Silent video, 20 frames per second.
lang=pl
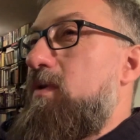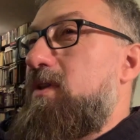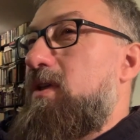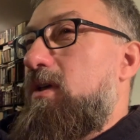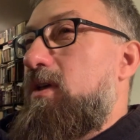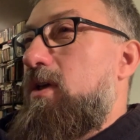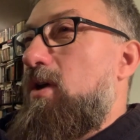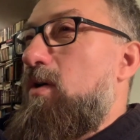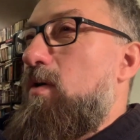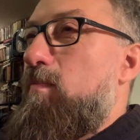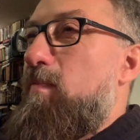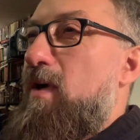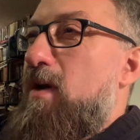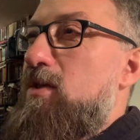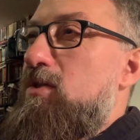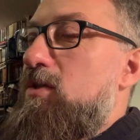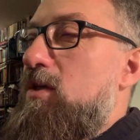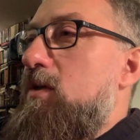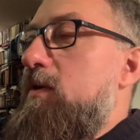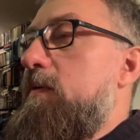takiego
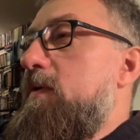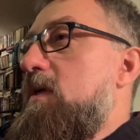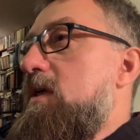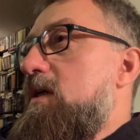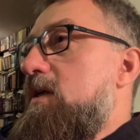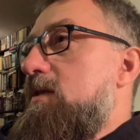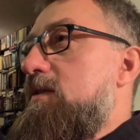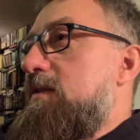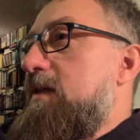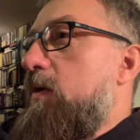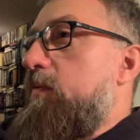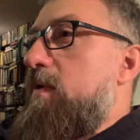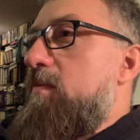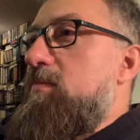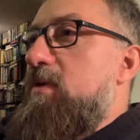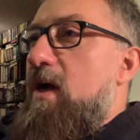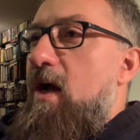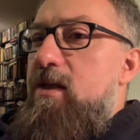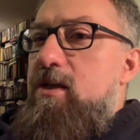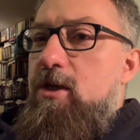bardziej
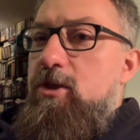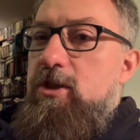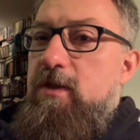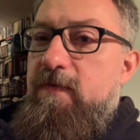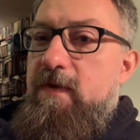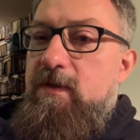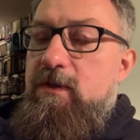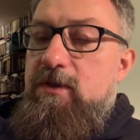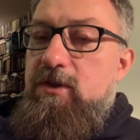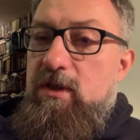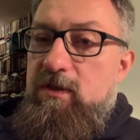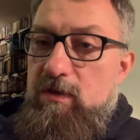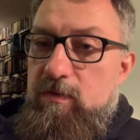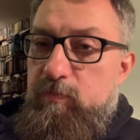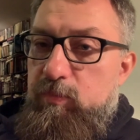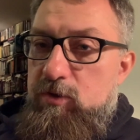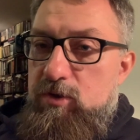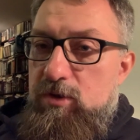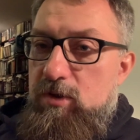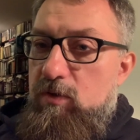zagłębiania się w jakiś jeden
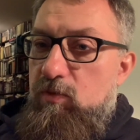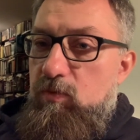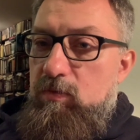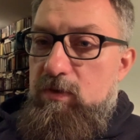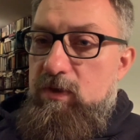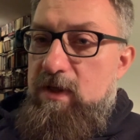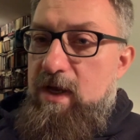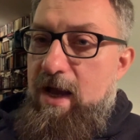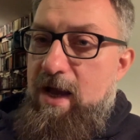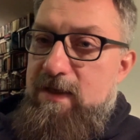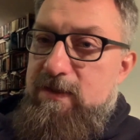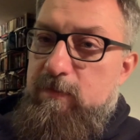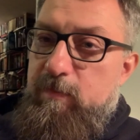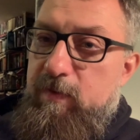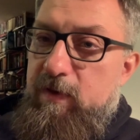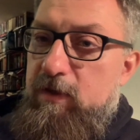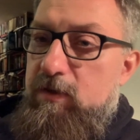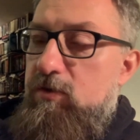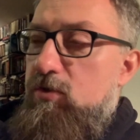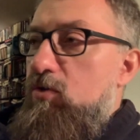poszczególny
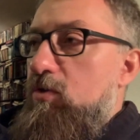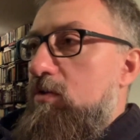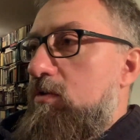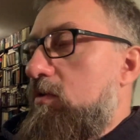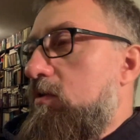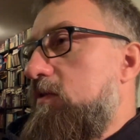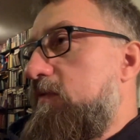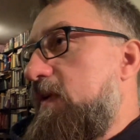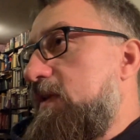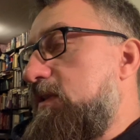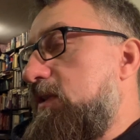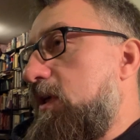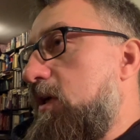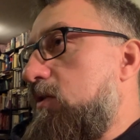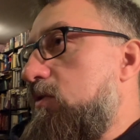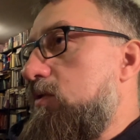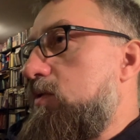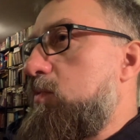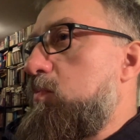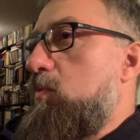aspekt, czy to kwestia
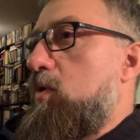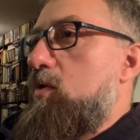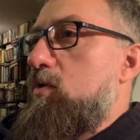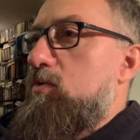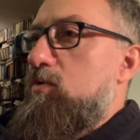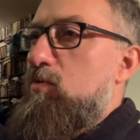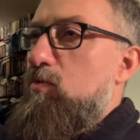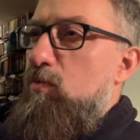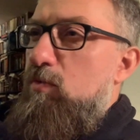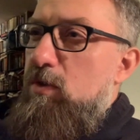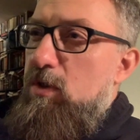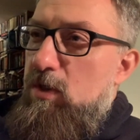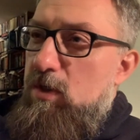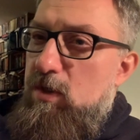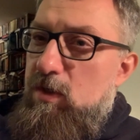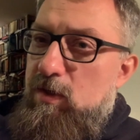kosmosu,